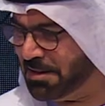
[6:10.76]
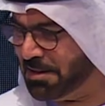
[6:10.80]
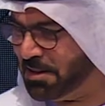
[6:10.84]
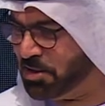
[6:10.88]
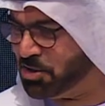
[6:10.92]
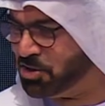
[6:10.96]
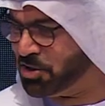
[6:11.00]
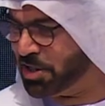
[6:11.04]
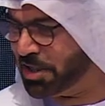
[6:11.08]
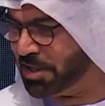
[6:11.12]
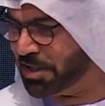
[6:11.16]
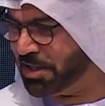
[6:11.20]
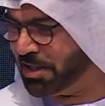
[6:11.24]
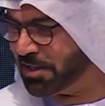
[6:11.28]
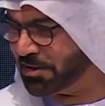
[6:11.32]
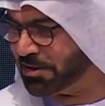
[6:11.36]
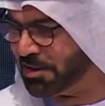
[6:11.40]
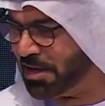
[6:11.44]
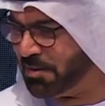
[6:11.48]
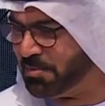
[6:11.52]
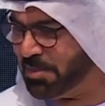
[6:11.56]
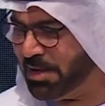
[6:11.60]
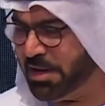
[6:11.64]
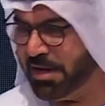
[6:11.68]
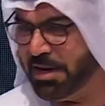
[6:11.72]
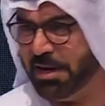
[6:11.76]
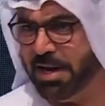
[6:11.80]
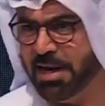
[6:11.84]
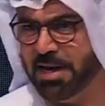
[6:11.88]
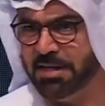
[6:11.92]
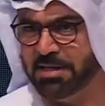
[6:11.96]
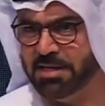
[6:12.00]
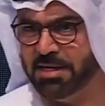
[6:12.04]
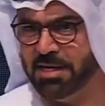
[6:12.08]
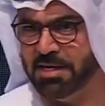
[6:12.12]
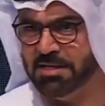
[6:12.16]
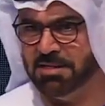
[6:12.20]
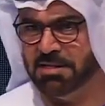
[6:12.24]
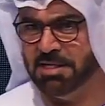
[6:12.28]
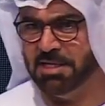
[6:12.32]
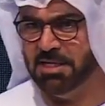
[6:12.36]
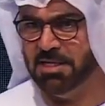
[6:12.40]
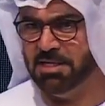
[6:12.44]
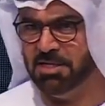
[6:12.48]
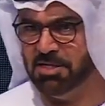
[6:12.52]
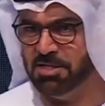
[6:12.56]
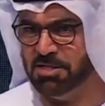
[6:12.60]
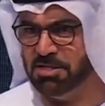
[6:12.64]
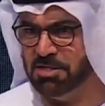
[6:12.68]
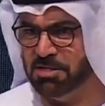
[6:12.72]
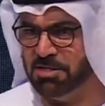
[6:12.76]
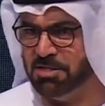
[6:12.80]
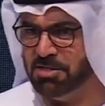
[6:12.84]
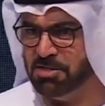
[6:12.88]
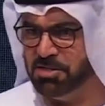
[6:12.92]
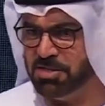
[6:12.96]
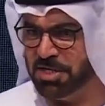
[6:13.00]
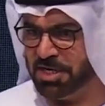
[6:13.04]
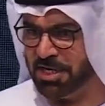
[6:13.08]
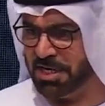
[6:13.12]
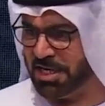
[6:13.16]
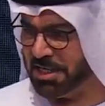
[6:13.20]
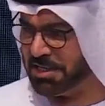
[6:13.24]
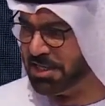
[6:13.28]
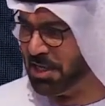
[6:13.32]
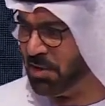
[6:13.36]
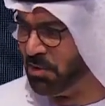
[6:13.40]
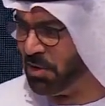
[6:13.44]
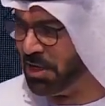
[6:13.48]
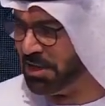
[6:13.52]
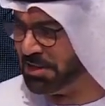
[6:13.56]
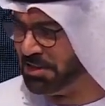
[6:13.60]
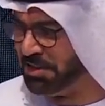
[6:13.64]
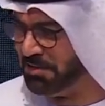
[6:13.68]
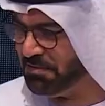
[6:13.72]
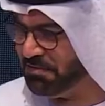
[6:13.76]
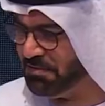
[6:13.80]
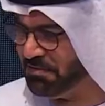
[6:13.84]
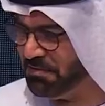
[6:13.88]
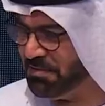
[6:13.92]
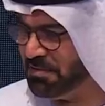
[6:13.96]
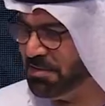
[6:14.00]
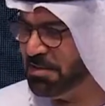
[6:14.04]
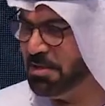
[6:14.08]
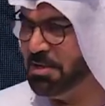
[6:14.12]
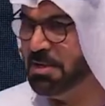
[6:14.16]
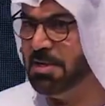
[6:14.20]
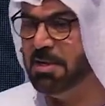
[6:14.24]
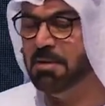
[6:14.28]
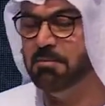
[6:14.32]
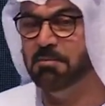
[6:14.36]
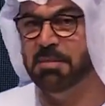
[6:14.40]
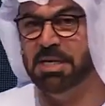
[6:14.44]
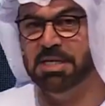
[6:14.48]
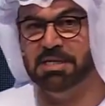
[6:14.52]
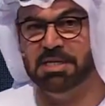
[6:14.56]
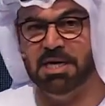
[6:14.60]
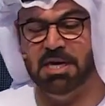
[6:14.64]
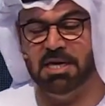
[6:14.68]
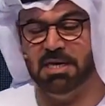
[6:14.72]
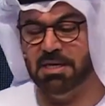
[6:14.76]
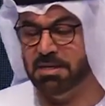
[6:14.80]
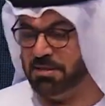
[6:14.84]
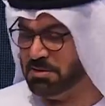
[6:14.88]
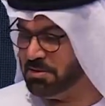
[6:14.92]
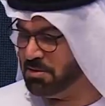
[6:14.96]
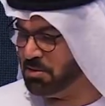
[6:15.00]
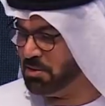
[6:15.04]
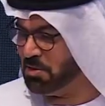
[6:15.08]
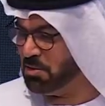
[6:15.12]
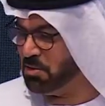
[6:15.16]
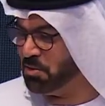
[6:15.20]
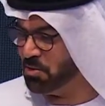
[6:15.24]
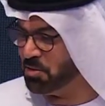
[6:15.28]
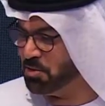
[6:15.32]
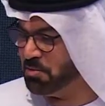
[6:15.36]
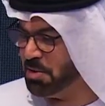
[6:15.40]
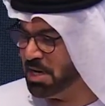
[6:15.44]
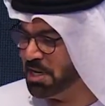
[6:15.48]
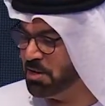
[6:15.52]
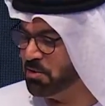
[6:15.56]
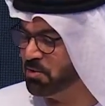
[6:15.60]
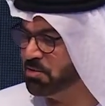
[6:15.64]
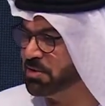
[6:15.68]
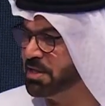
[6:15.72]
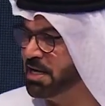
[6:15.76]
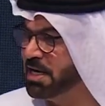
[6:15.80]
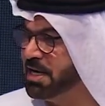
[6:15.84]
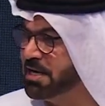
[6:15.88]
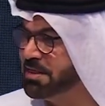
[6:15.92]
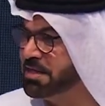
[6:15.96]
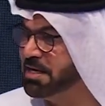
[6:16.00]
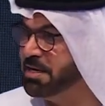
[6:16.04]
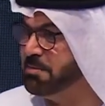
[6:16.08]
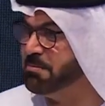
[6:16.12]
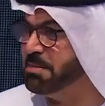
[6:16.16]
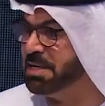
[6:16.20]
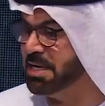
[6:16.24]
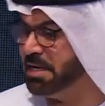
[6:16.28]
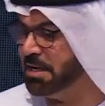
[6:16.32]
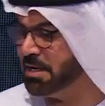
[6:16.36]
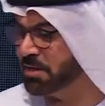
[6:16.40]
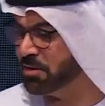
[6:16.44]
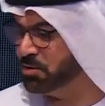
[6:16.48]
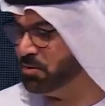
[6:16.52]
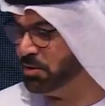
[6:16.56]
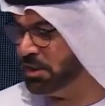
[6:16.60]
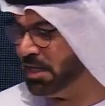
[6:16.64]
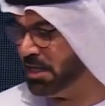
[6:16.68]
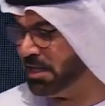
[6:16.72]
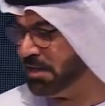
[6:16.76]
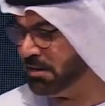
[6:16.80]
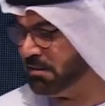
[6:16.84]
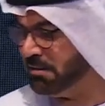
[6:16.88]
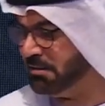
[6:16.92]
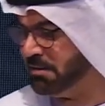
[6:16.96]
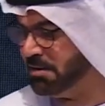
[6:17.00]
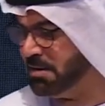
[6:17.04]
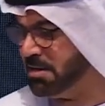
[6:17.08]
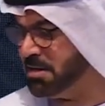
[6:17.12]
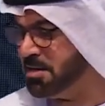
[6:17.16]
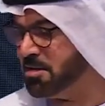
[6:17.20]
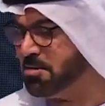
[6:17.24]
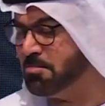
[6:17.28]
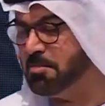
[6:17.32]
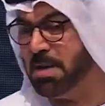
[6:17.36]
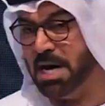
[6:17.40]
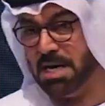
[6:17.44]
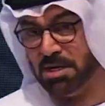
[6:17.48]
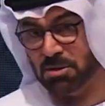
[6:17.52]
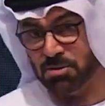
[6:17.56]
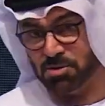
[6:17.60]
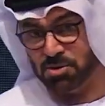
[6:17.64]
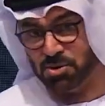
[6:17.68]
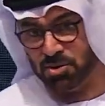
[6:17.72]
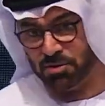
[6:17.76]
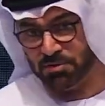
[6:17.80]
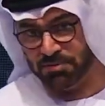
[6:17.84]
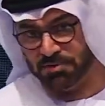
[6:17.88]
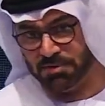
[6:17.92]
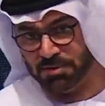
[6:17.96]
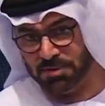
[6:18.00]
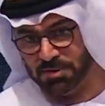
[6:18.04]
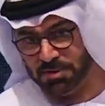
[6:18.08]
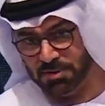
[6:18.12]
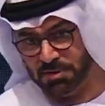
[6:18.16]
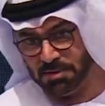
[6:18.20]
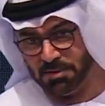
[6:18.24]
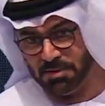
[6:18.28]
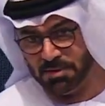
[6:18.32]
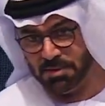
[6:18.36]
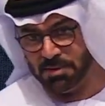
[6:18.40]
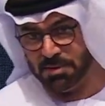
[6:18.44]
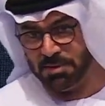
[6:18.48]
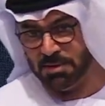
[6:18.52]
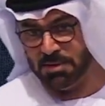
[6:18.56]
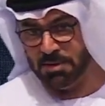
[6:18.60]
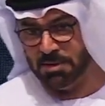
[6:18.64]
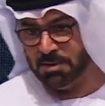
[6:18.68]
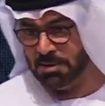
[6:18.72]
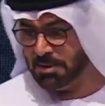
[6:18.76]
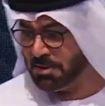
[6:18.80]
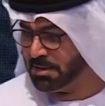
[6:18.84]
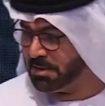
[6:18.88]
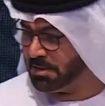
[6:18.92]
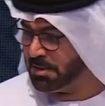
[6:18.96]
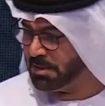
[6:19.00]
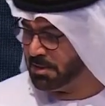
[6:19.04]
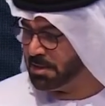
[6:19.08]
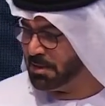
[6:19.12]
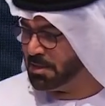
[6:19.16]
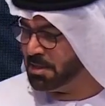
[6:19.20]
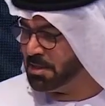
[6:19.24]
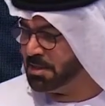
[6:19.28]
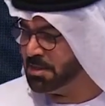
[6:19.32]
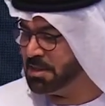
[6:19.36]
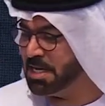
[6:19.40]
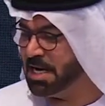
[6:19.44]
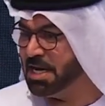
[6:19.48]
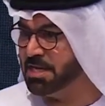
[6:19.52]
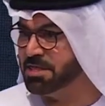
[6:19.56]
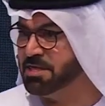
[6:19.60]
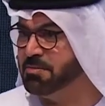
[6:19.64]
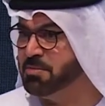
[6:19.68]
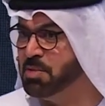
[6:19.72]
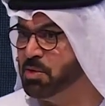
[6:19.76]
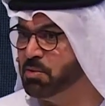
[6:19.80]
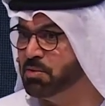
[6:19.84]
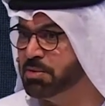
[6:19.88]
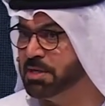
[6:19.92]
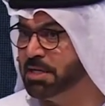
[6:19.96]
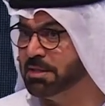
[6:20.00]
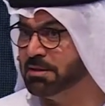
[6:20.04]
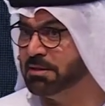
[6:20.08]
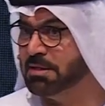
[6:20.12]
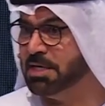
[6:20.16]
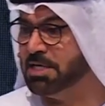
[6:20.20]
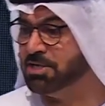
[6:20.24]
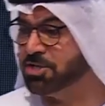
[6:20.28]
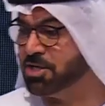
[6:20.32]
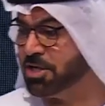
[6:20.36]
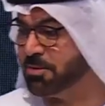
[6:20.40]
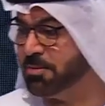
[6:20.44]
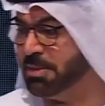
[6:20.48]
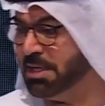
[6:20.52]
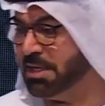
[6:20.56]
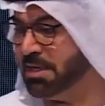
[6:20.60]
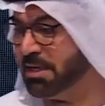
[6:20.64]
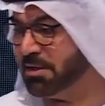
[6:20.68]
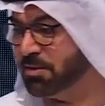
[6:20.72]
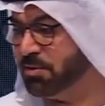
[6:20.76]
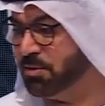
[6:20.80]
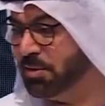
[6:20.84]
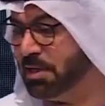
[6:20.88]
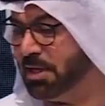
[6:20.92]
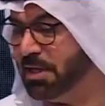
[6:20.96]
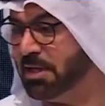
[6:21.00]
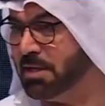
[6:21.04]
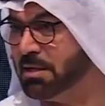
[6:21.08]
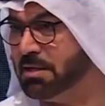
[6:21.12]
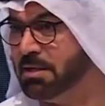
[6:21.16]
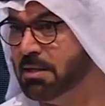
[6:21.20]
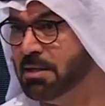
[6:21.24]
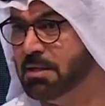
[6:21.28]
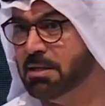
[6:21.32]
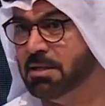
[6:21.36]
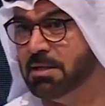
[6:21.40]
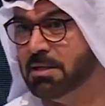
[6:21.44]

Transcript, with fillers: الشركة الرابعة اي تي ان تي شركة هواتف 238 مليار دولار مايكروسوفت 313 مليار دولار